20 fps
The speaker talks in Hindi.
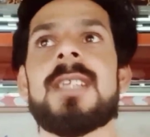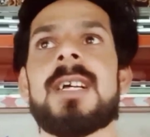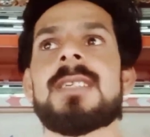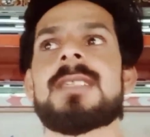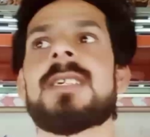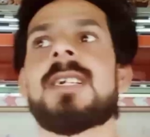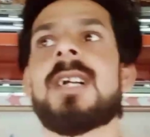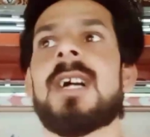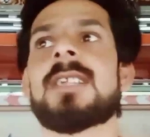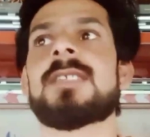
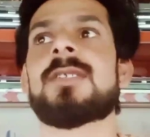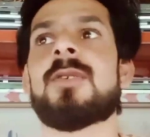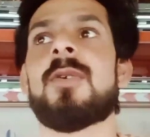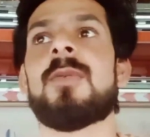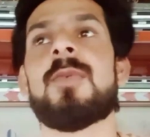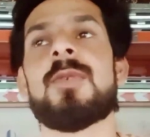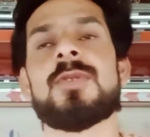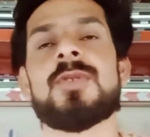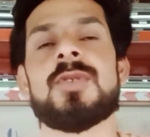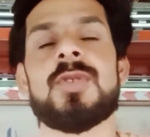दस अगस्त को
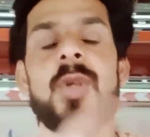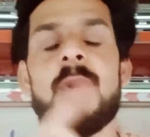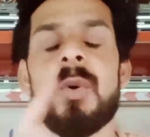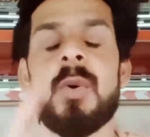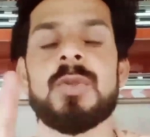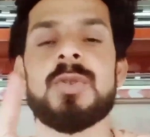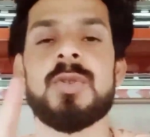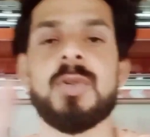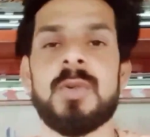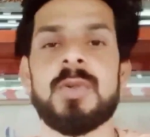वो
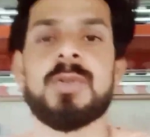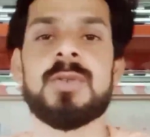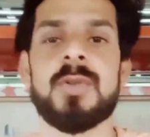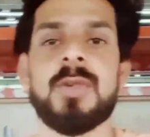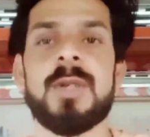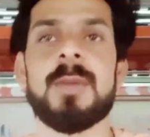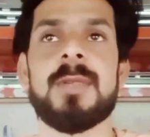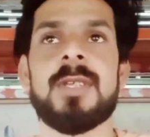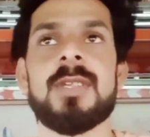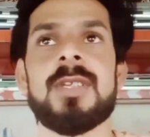ज़रूर ज़रूर
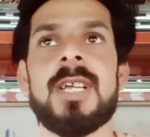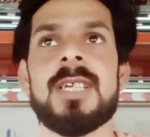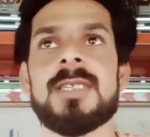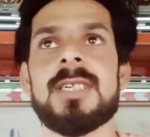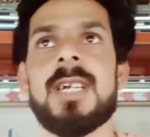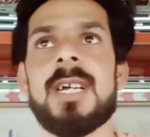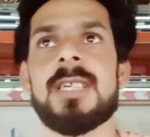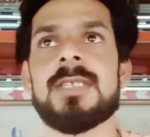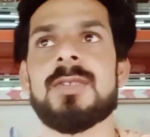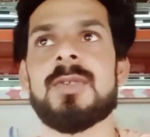सुने तो
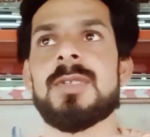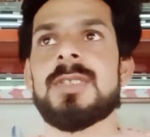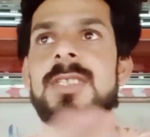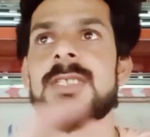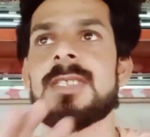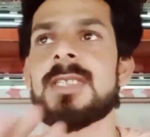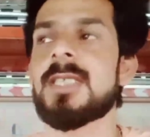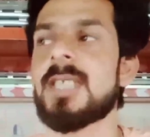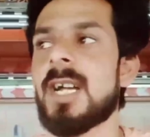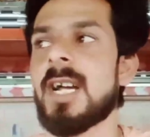दस अगस्त को
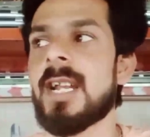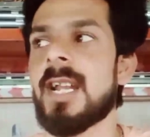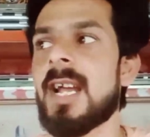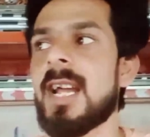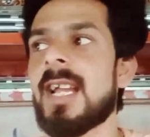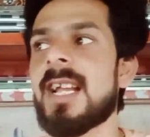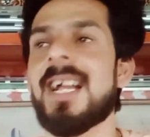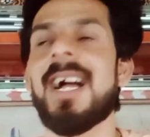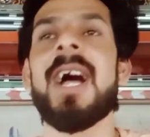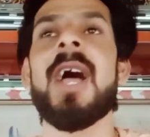जिस दिन गाना
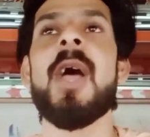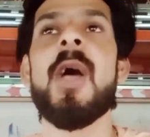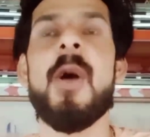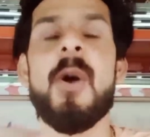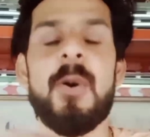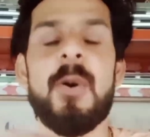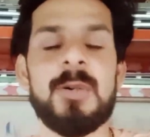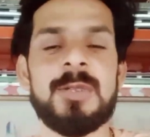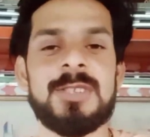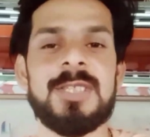आएगा
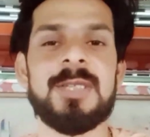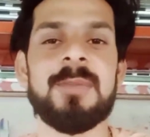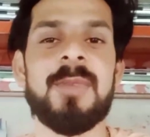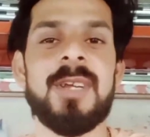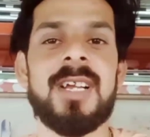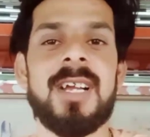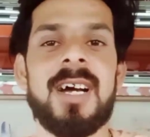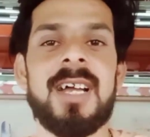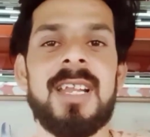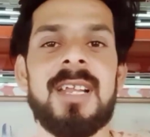उस दिन
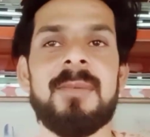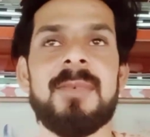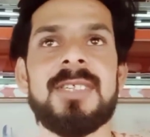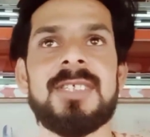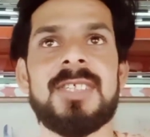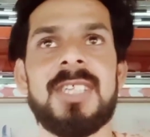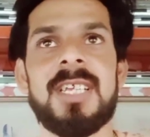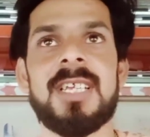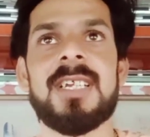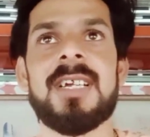मैं गाना भी
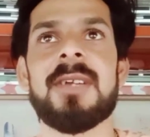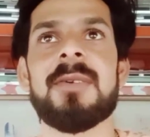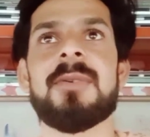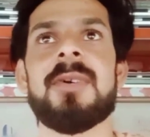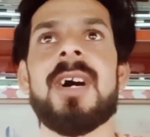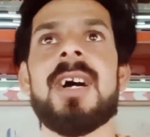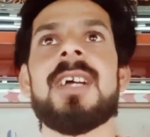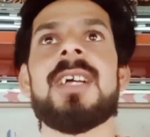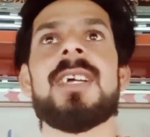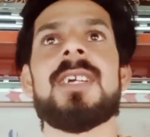शेयर
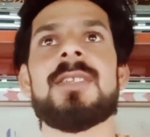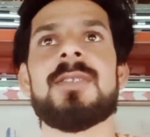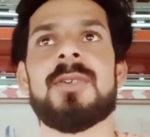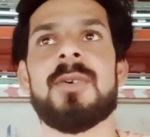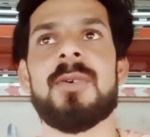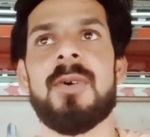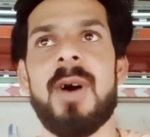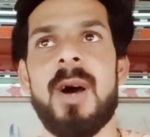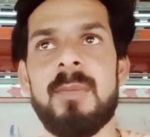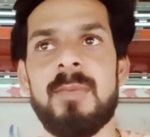करूँगा
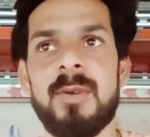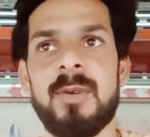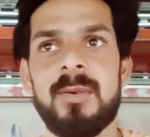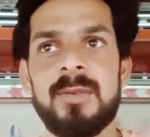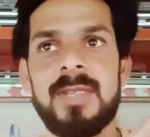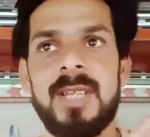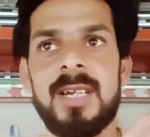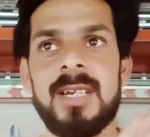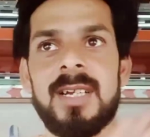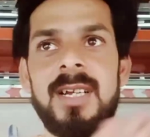तो आप
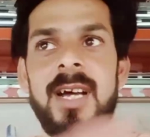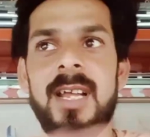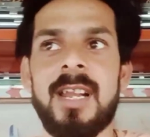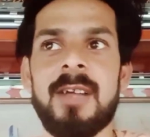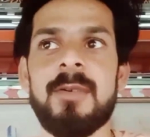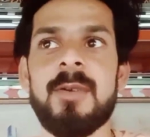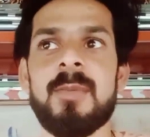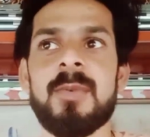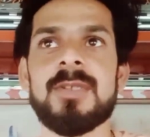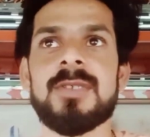लोगों तक
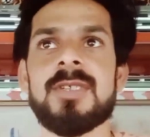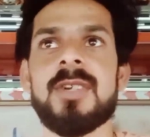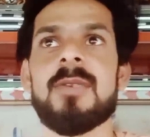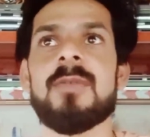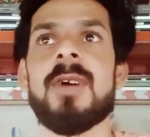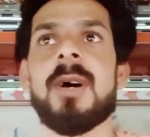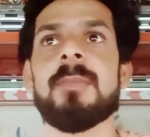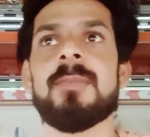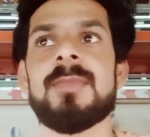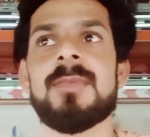गाना भी
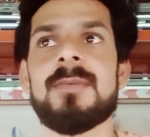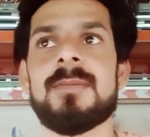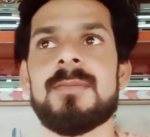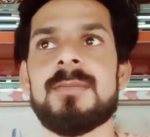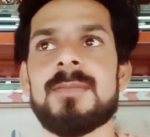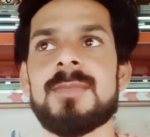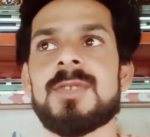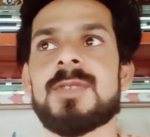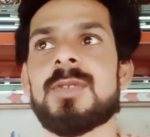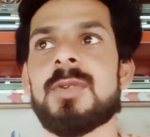पहुँचाऊँगा
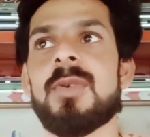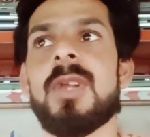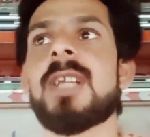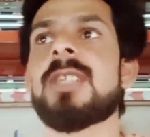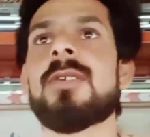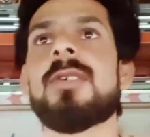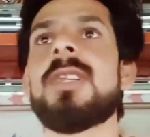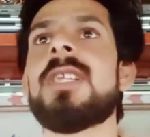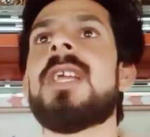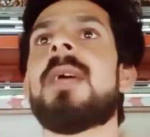सुना
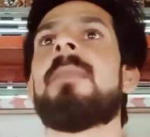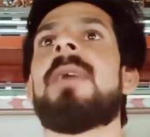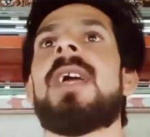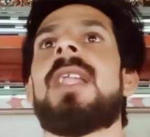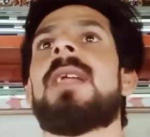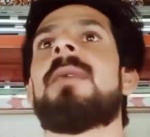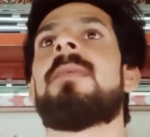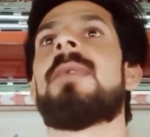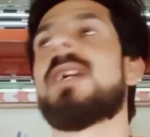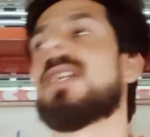तो नहीं है
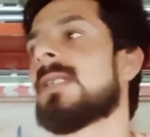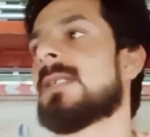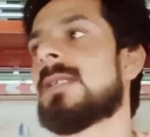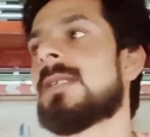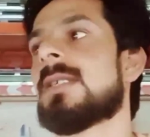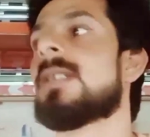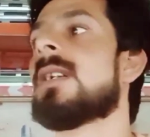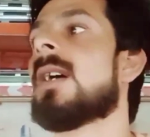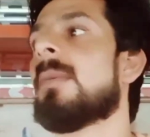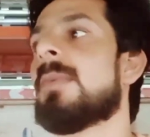मैंने बट
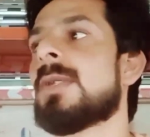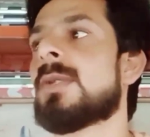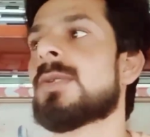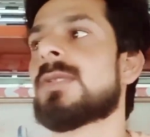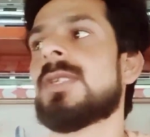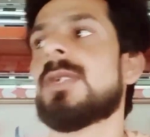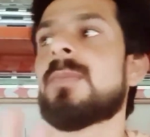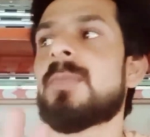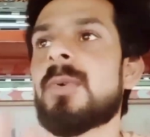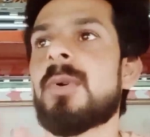अभी तो
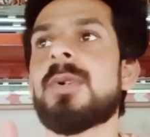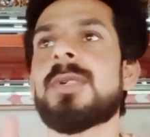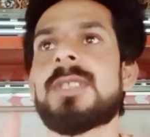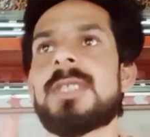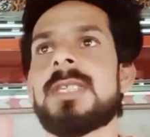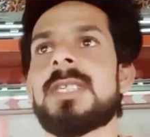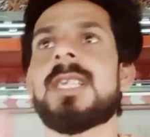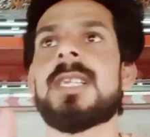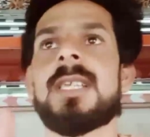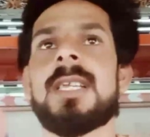सिर्फ
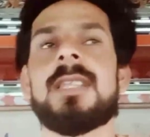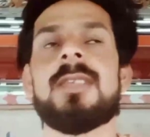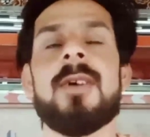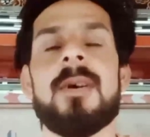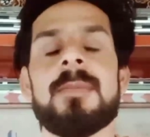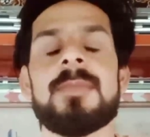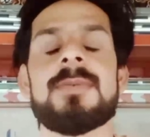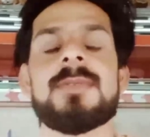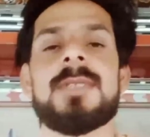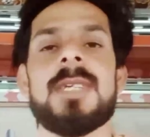पोस्ट ही देखी तो
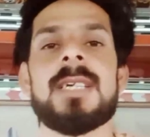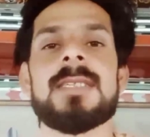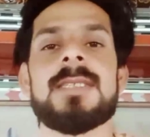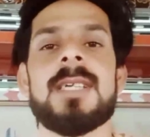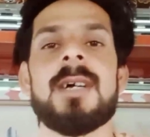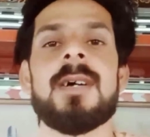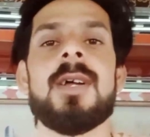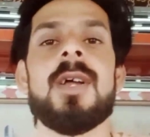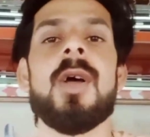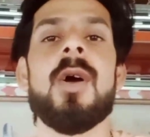अब
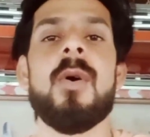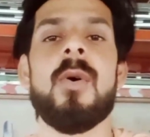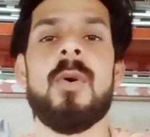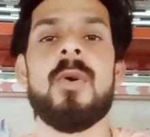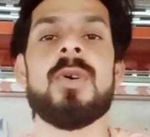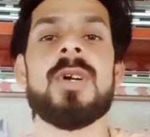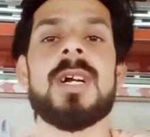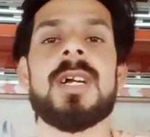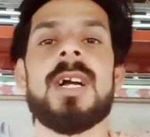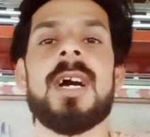जैसा
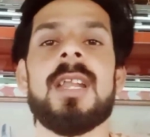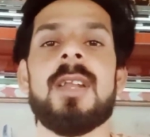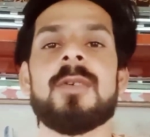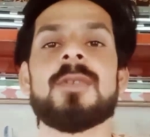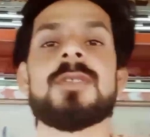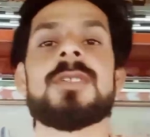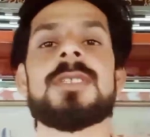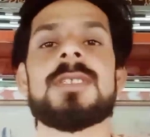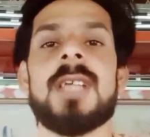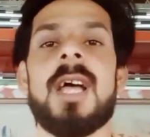होगा गाना
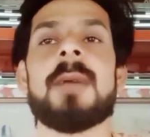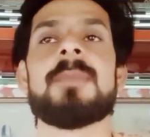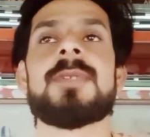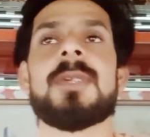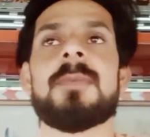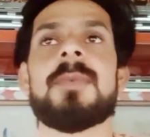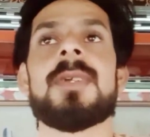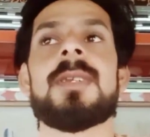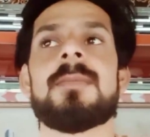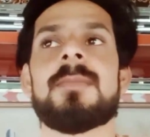उस हिसाब
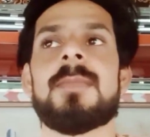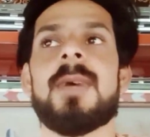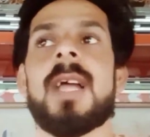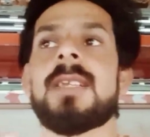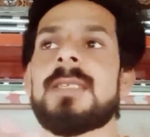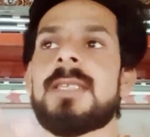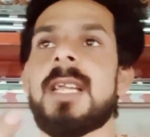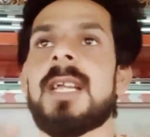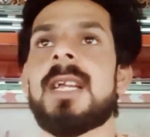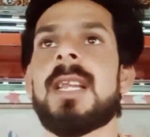से फिर
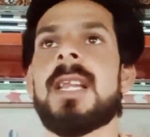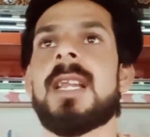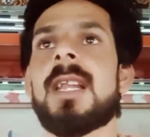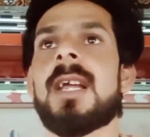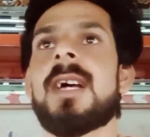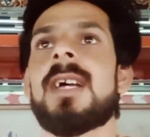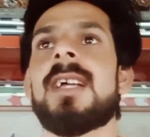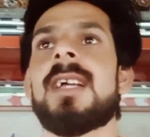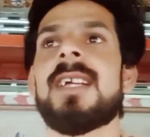भाई देख लेना